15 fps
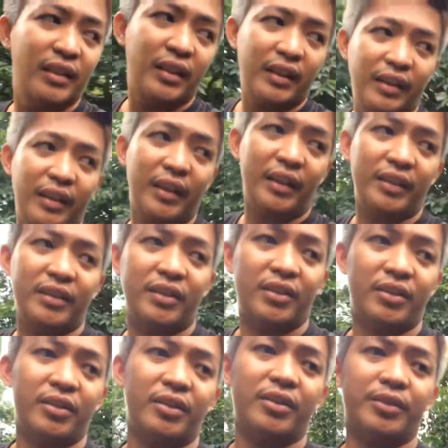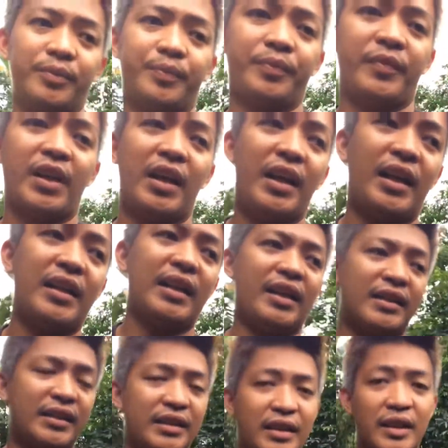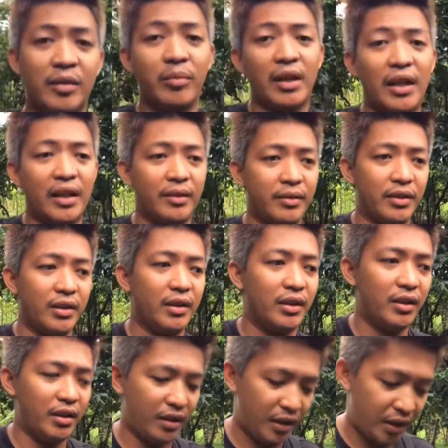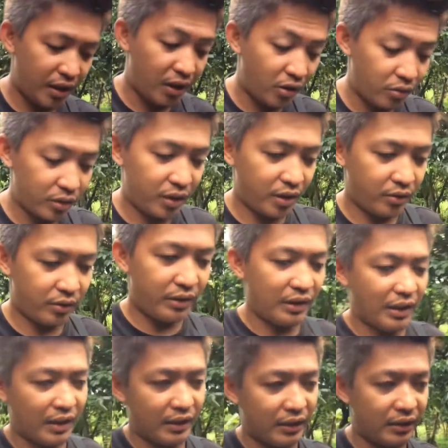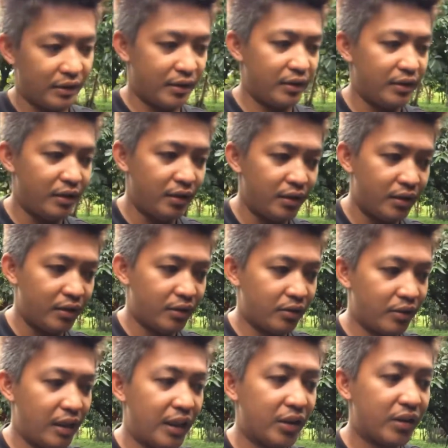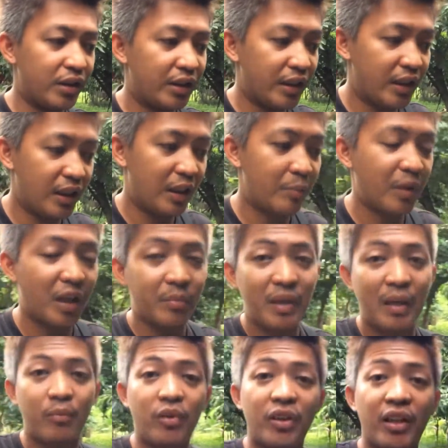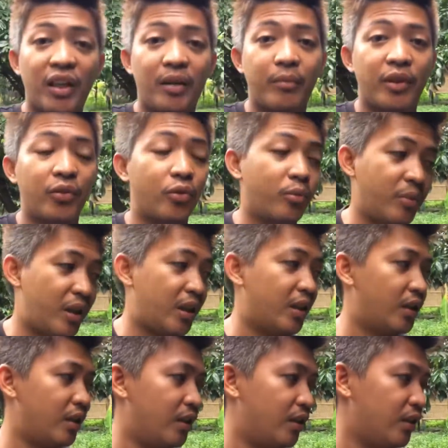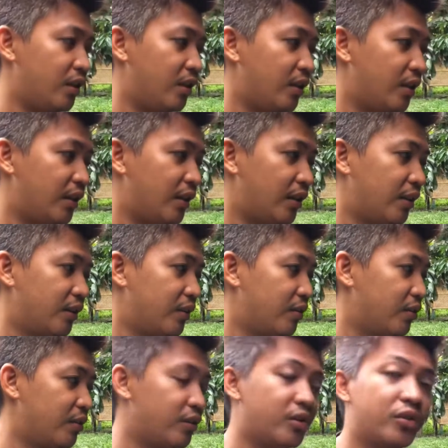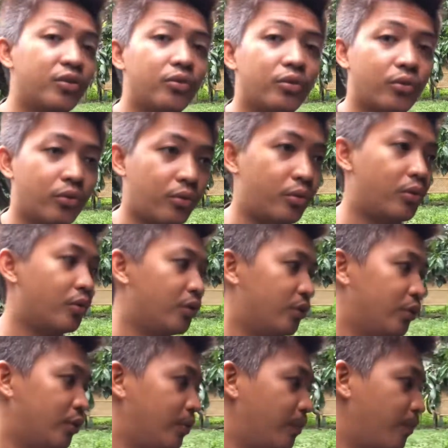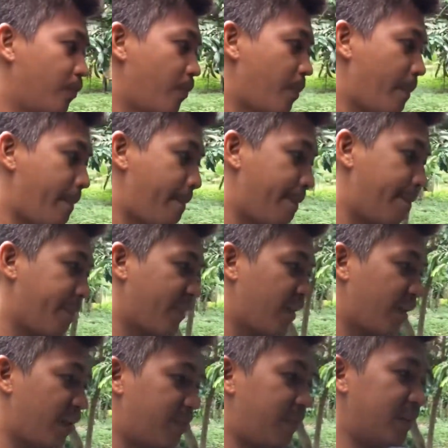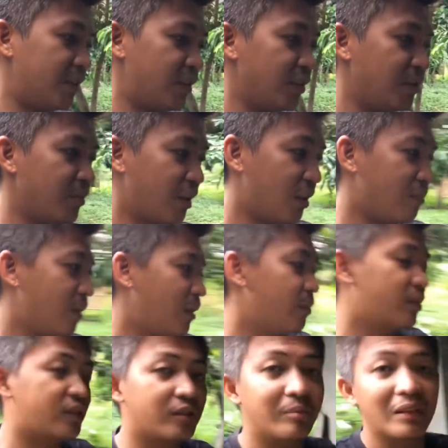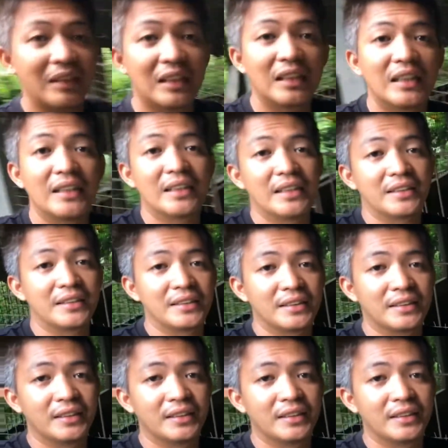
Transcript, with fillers: Ayan. So, akala kasi ng iba, eh, ganun-ganun lang. So, ayaw din talaga ng mga baboy na madumi. Ayan yun. Yun yung totoo doon. Kaya pansinin yung mga baboy ko, malilinis.